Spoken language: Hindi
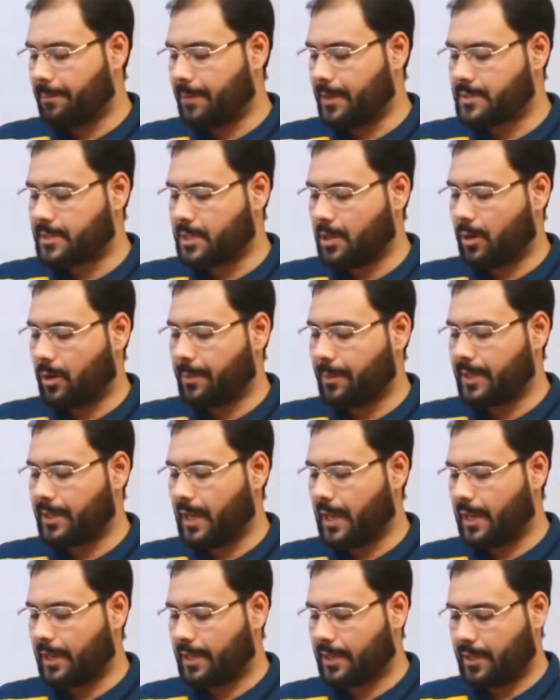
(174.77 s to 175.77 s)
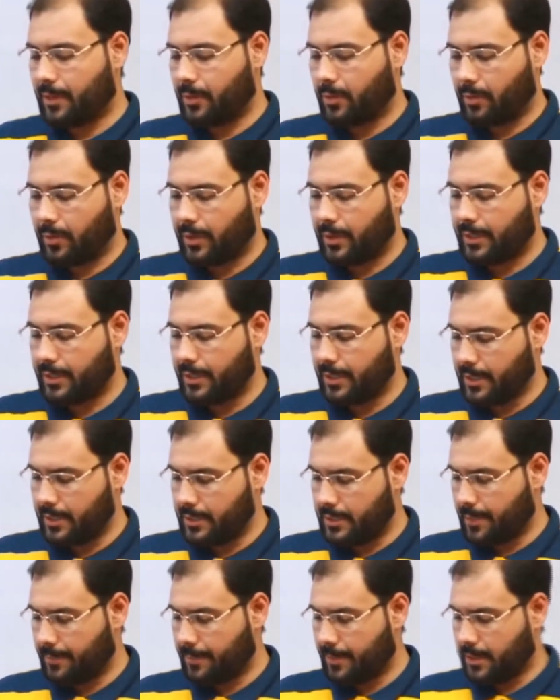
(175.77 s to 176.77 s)
पास क्या होगा बेटा अल्केन होगा ठीक है
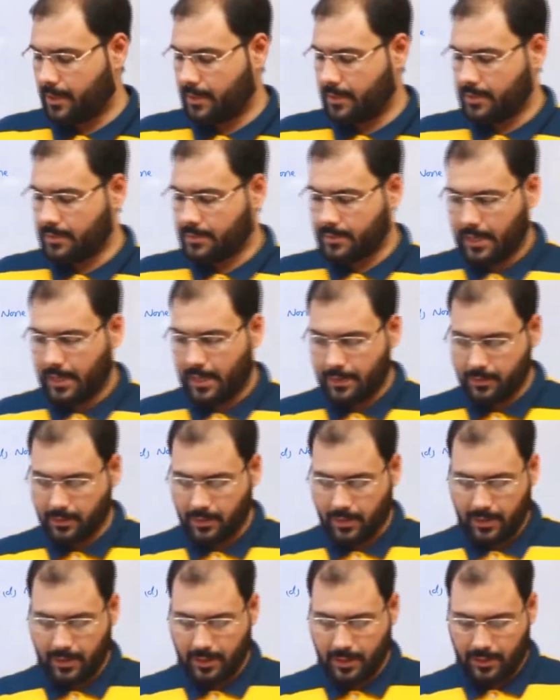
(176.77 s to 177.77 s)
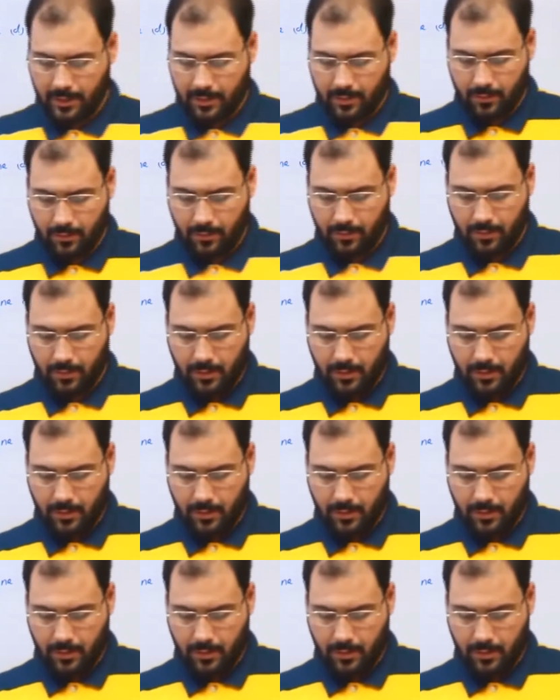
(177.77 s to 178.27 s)
ज़रा मैं स्लाइड्स थोड़ा देख लेता हूँ